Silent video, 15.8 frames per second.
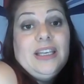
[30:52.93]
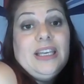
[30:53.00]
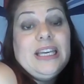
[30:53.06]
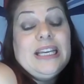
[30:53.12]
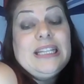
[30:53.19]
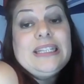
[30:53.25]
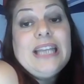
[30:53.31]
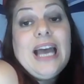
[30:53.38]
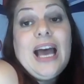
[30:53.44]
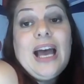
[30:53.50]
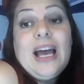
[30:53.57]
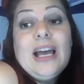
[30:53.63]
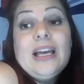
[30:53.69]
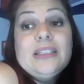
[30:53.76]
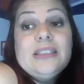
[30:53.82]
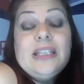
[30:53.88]
In
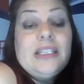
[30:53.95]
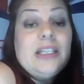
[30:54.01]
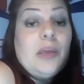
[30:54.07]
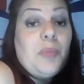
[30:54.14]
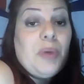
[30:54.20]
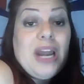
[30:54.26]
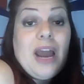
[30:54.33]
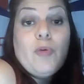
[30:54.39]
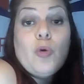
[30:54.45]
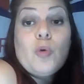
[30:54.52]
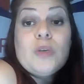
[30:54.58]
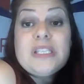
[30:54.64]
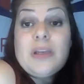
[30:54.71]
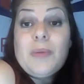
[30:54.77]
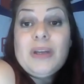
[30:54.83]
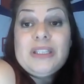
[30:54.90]
realtà ne, ne parlavo
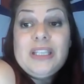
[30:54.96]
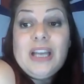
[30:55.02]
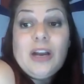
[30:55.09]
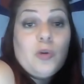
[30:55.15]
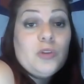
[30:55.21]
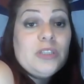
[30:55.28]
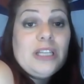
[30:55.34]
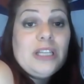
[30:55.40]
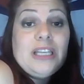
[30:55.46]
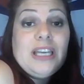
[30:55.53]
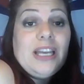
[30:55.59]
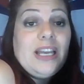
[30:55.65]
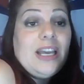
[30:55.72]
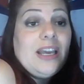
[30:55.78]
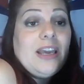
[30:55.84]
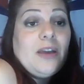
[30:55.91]
questa mattina con
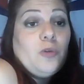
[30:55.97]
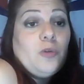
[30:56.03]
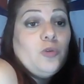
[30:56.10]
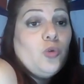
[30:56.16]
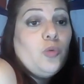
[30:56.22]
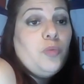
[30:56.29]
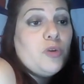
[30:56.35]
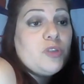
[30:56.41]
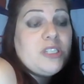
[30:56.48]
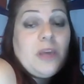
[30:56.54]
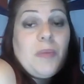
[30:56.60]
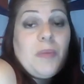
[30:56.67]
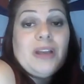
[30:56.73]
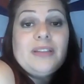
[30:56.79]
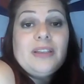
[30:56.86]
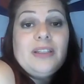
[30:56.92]
Daniele, ero in dubbio se
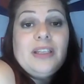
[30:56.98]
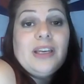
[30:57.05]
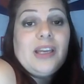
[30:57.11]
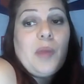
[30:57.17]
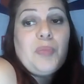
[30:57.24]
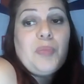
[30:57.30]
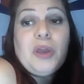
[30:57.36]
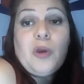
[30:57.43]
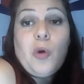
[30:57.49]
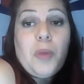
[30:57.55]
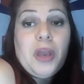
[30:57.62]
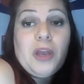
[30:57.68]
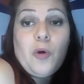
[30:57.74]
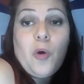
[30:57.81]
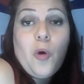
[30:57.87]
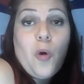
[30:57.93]
martedì riaprire o
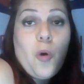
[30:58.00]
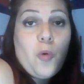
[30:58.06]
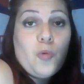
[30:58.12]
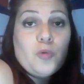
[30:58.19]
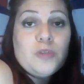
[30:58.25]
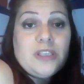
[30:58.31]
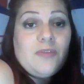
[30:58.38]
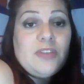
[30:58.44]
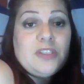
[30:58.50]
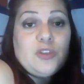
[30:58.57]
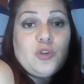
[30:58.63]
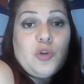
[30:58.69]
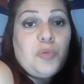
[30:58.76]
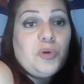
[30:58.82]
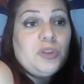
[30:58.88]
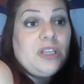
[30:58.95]
meno un servizio
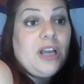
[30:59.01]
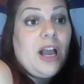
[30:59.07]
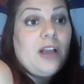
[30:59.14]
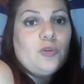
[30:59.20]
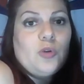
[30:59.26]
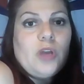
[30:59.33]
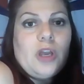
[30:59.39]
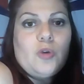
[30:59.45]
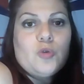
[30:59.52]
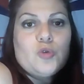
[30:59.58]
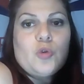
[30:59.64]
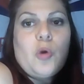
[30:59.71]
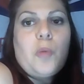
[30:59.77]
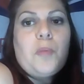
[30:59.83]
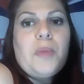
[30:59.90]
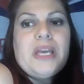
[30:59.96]
di porterato che è chiuso
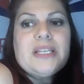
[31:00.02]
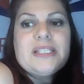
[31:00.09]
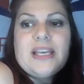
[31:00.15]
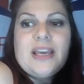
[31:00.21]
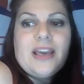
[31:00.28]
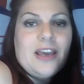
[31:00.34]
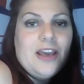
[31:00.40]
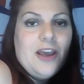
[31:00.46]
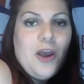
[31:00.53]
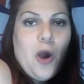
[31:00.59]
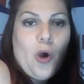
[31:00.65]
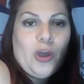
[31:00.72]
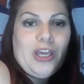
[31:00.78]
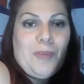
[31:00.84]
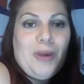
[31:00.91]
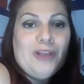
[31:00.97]
da un mese.
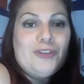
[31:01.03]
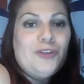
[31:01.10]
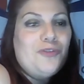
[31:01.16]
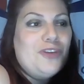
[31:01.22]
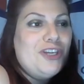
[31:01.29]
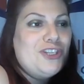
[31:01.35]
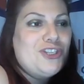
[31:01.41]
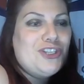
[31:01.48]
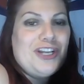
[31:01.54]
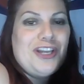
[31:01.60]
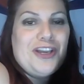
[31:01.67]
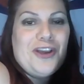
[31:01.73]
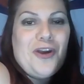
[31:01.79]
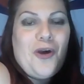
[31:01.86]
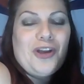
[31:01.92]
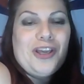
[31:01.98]
Ho chiamato i
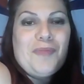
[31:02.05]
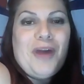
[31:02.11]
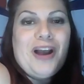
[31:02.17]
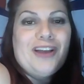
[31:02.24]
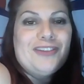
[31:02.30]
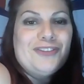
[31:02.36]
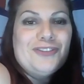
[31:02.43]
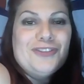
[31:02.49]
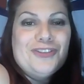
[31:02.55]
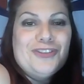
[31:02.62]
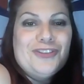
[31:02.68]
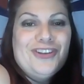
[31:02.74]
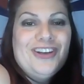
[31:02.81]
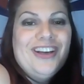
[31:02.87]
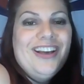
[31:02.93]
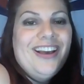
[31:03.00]
vigili, ho
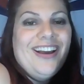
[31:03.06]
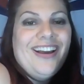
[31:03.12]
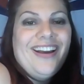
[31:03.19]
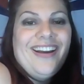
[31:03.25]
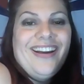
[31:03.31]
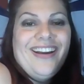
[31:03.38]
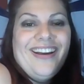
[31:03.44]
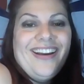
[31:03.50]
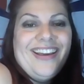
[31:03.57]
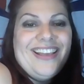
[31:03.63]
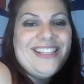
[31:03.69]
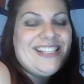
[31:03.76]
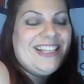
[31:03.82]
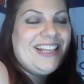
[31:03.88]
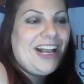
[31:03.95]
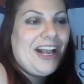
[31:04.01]
chiamato eh, il
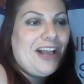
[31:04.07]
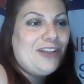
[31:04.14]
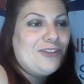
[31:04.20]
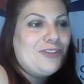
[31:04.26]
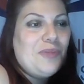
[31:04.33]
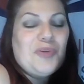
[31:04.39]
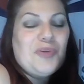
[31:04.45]
sindacato dei